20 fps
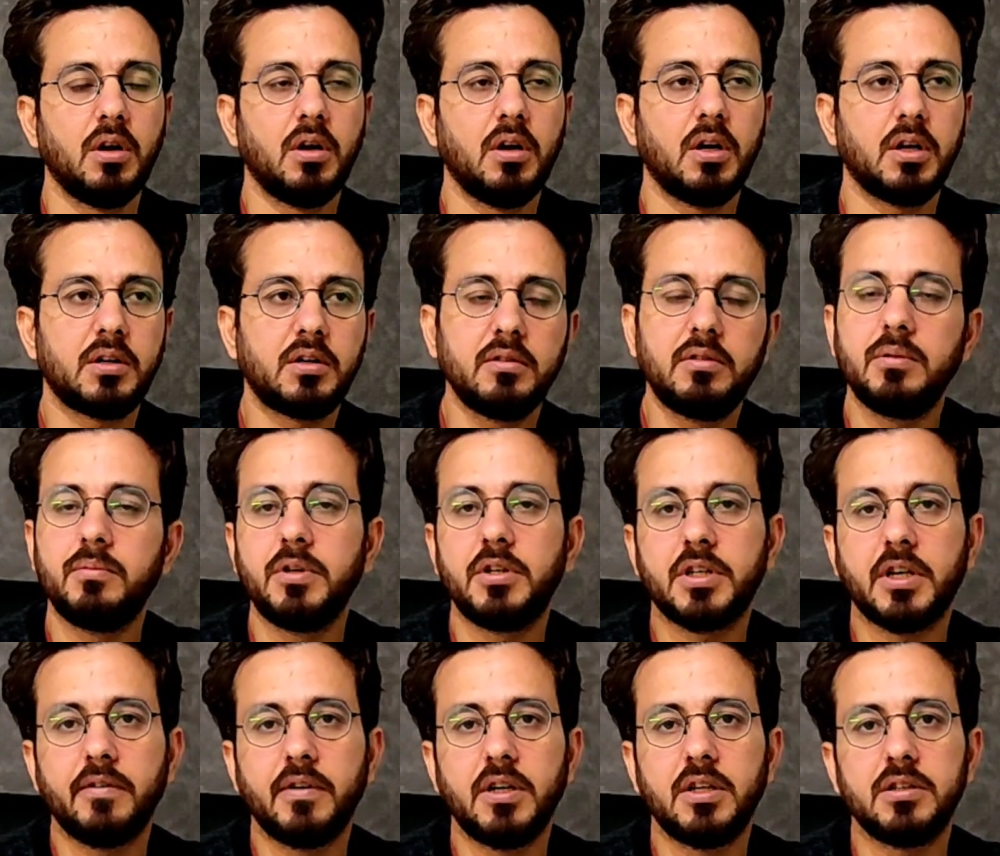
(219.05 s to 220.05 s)
आ, किसी भी
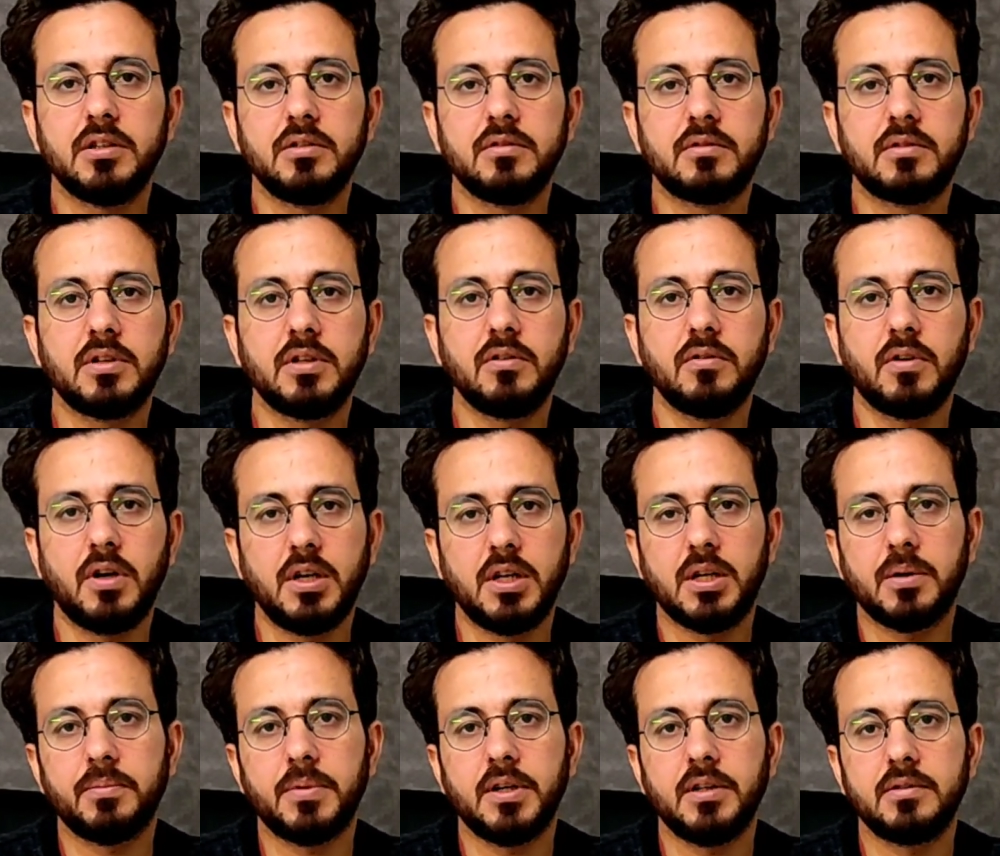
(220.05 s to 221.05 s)
ट्रैवल एजेंसी
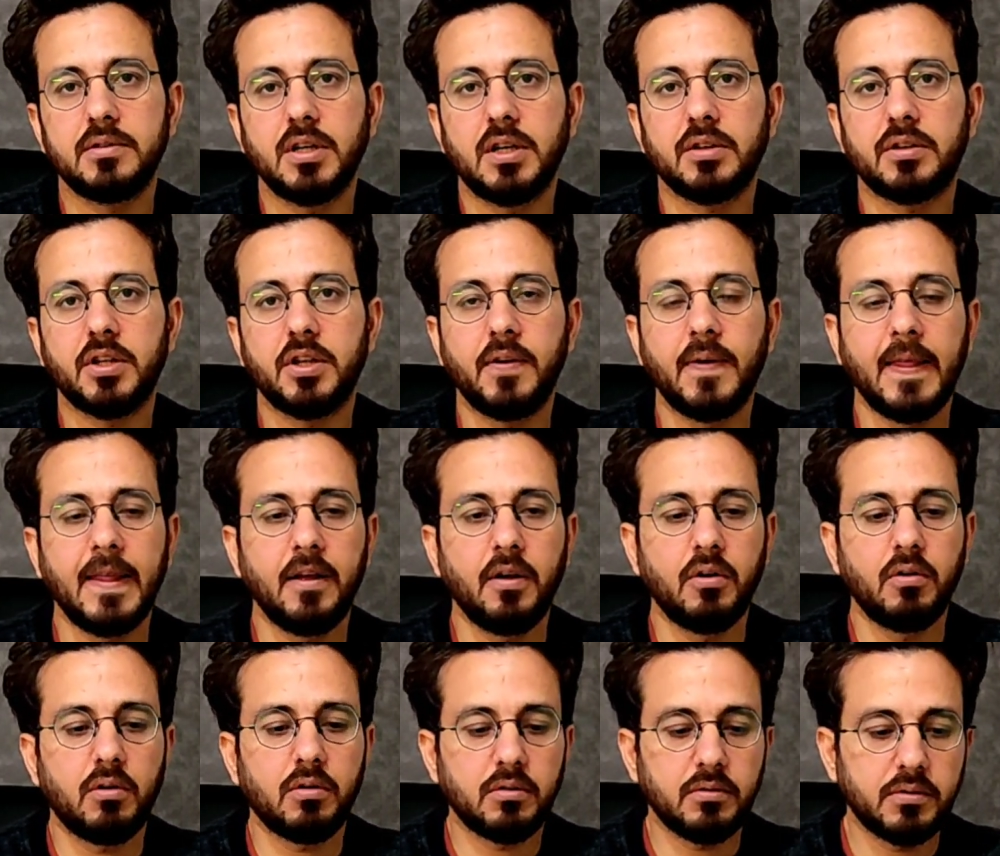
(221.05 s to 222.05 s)
वाले के पास जाते हैं
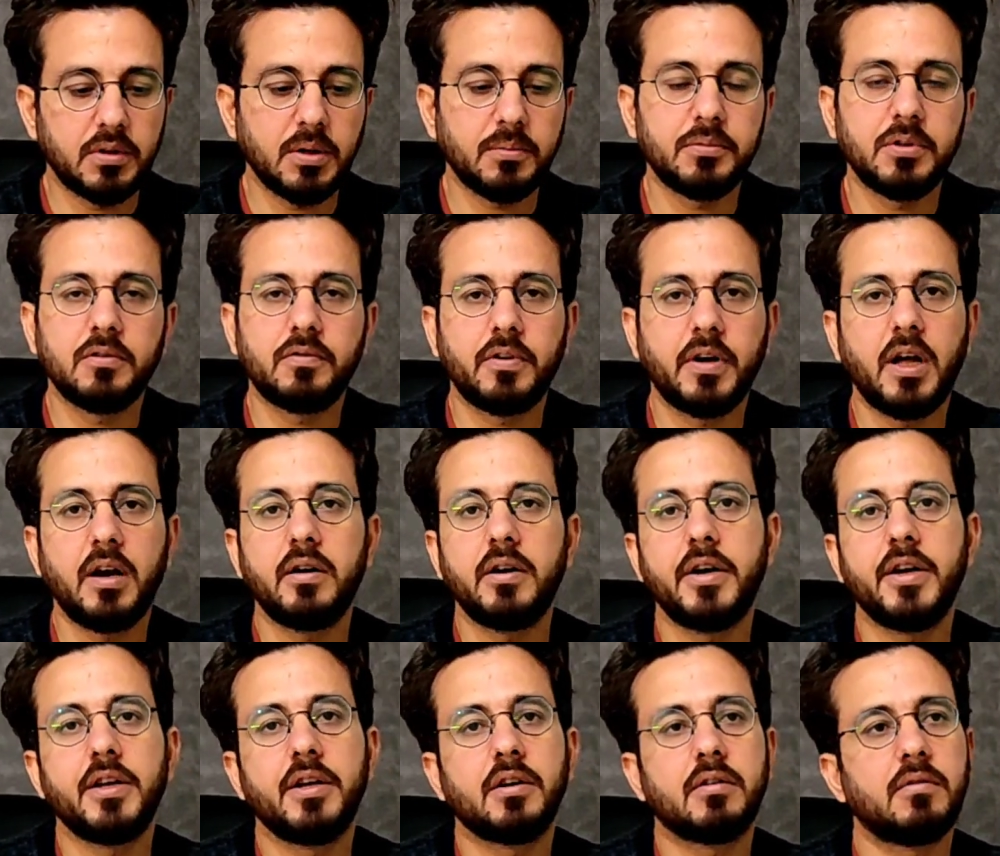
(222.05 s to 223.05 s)
और उनसे अपनी फ़ाइल
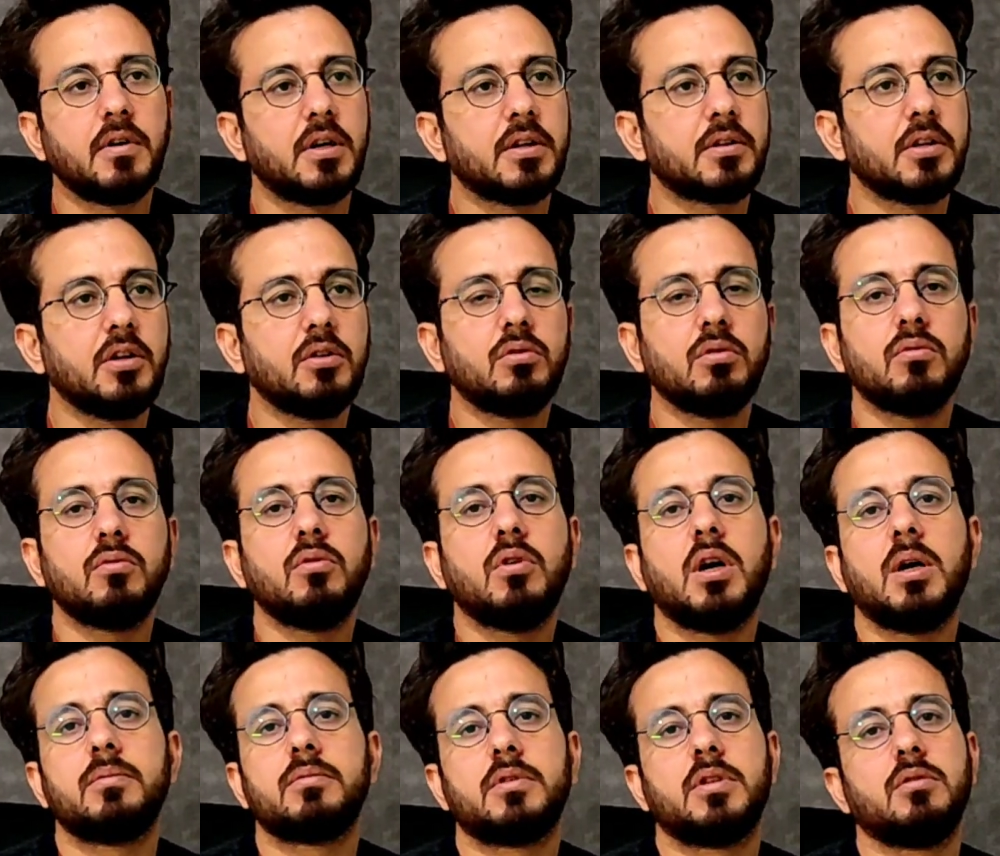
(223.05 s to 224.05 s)
रेडी करवाते हैं तो
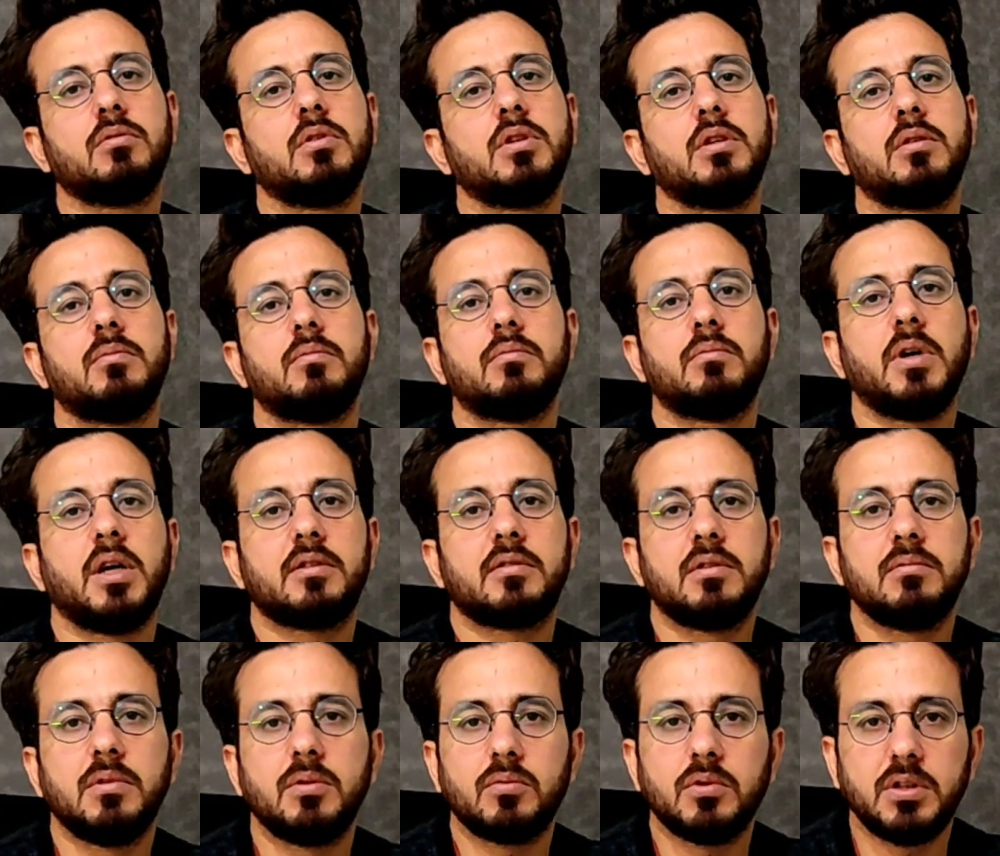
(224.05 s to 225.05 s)
वो आपसे कोई
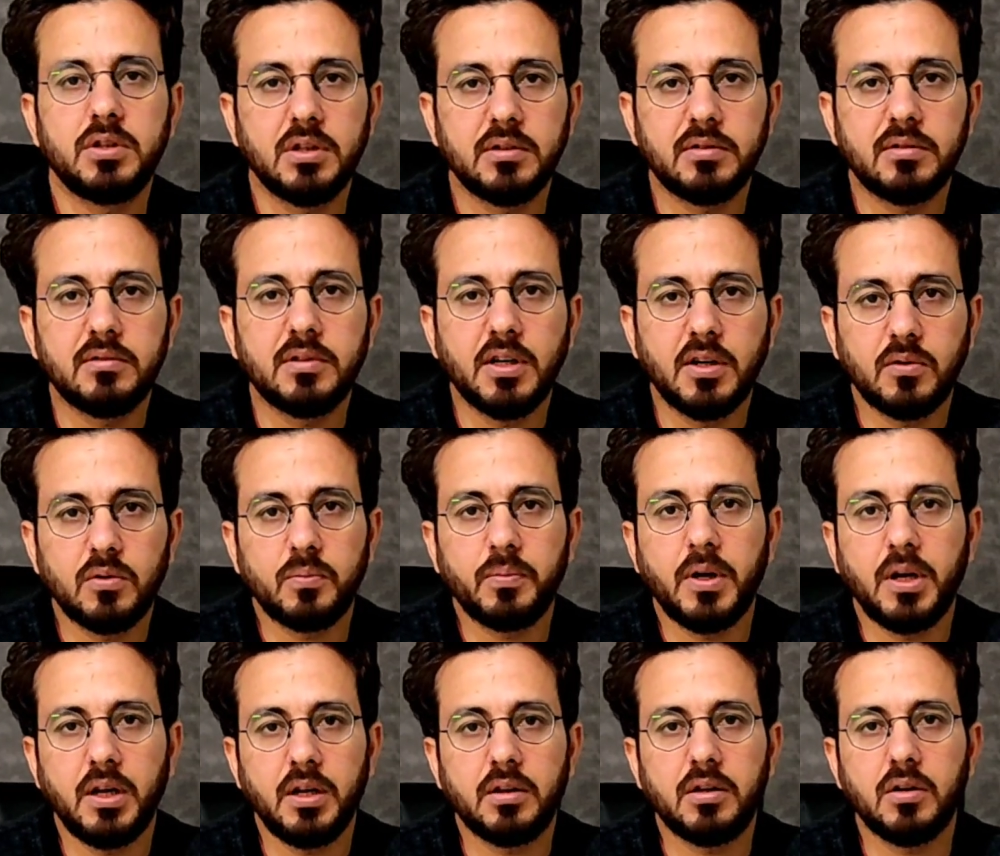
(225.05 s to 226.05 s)
मैक्सिमम कोई दस हज़ार
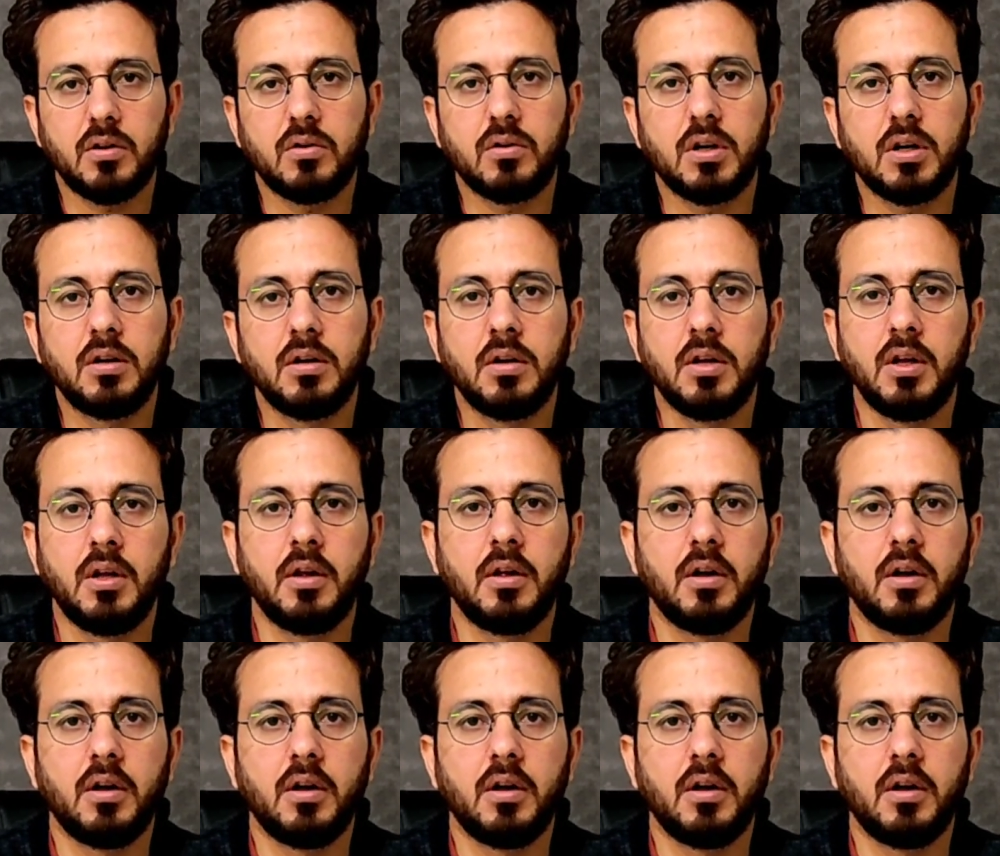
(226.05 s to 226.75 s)
रुपये लेता होगा